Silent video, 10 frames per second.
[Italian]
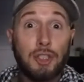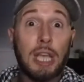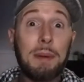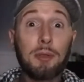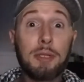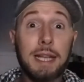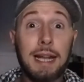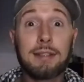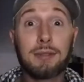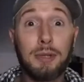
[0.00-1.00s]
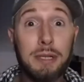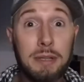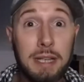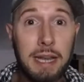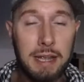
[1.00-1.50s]
Ciao a tutti ragazzi, sono io il
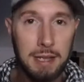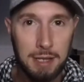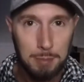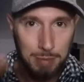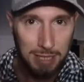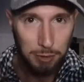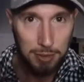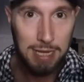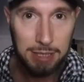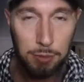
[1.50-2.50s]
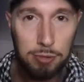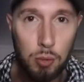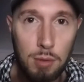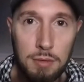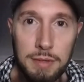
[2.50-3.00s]
Cree, bentornati in questo
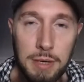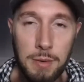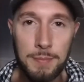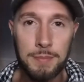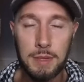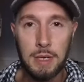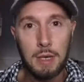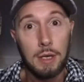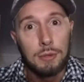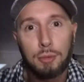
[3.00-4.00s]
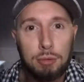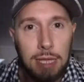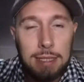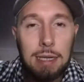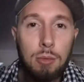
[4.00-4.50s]
nuovo video.
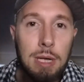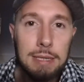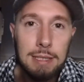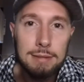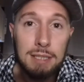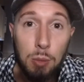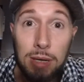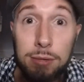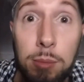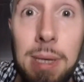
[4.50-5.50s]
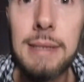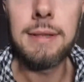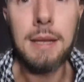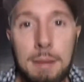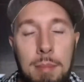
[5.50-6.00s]
Scusate la lunga attesa di quasi un
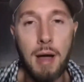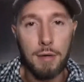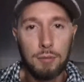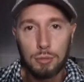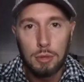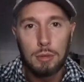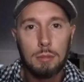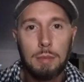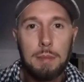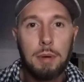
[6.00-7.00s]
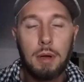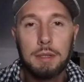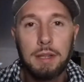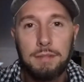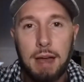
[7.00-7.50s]
mese, ma ho avuto un bel po'
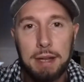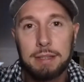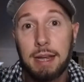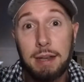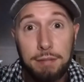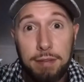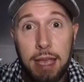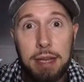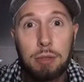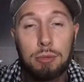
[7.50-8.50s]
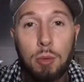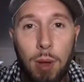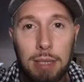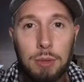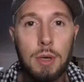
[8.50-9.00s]
da fare. Tra le ferie e tutto
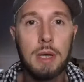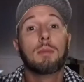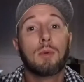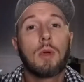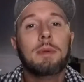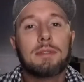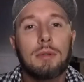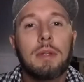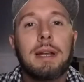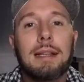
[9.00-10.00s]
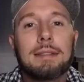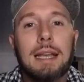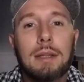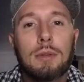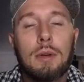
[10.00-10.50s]
quanto, comunque mi sono
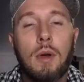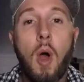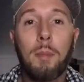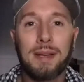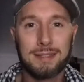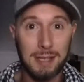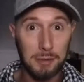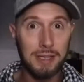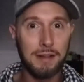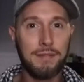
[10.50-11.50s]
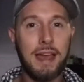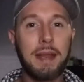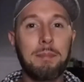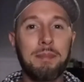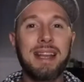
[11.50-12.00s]
rilassato. Ho passato delle
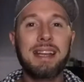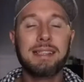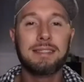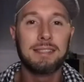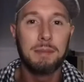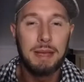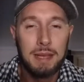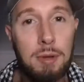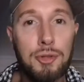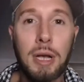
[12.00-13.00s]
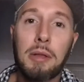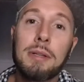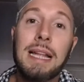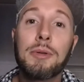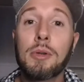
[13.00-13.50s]
ferie bellissime. Ho giocato
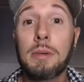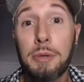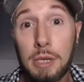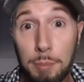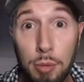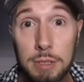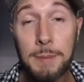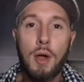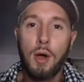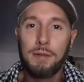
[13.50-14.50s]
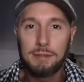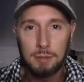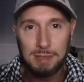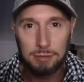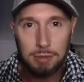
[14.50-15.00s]
tanto con il mio nipote, ho visto
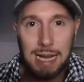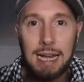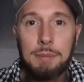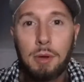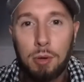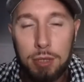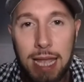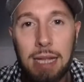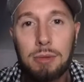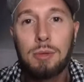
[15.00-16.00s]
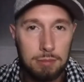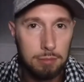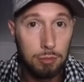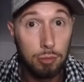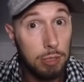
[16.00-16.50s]
mia sorella, mio cognato,
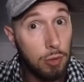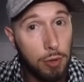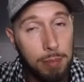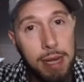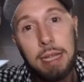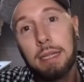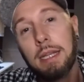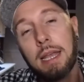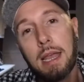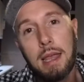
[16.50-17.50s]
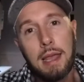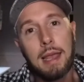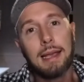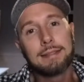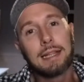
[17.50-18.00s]
tutti i loro parenti.
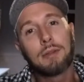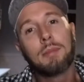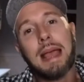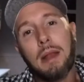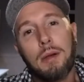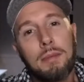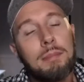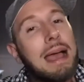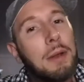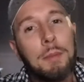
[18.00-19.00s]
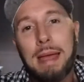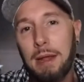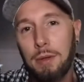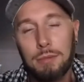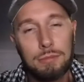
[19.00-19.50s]
È stato bello, bello,
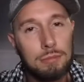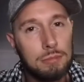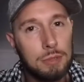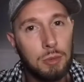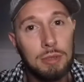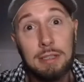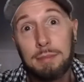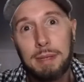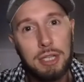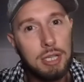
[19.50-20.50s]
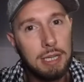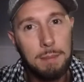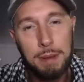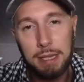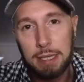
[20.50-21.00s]
bello. Un, un dispiacere
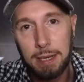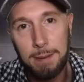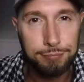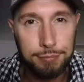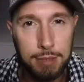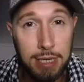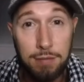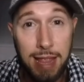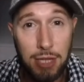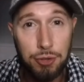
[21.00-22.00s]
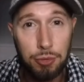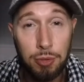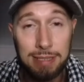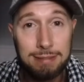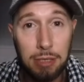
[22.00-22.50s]
partire. Il viaggio non
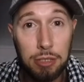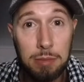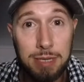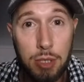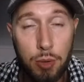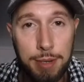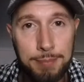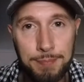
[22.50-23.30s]
è stato dei migliori.